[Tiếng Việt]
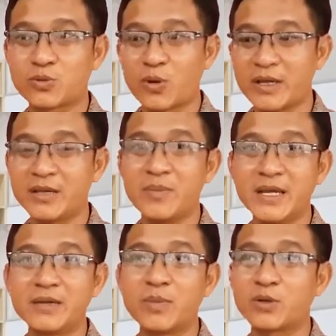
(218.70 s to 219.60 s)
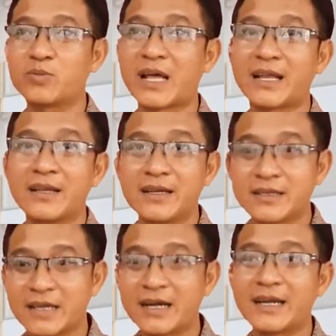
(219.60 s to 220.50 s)
tùy biến mà chúng ta
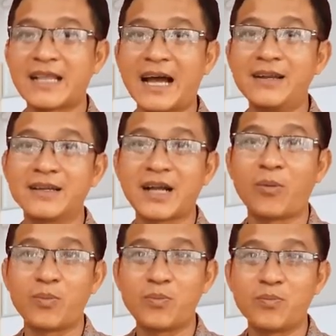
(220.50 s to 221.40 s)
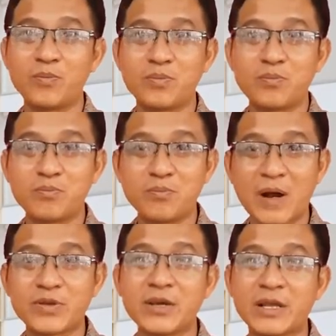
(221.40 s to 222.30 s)
chất cái tải lên cọc
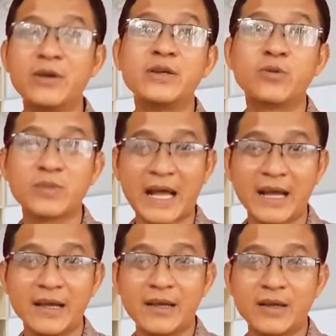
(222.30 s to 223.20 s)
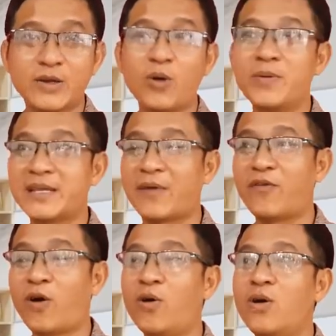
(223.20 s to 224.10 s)
bao nhiêu theo ý chúng ta đối với nhà
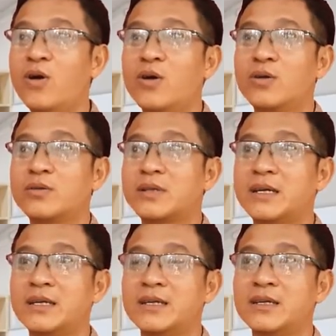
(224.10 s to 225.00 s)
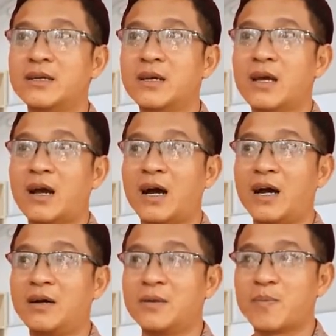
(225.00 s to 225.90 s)
phố thì
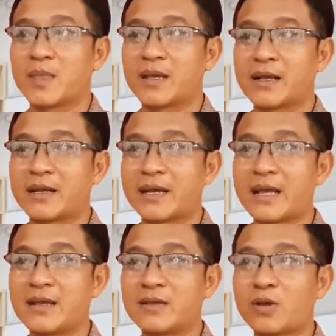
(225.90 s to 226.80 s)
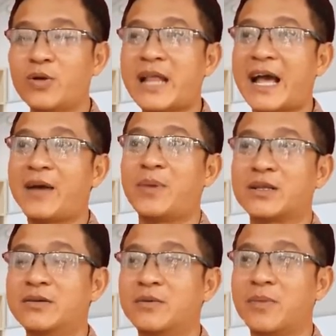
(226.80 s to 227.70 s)
à, cái tối đa mà
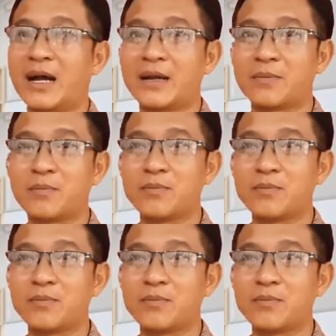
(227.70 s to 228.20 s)
thường mà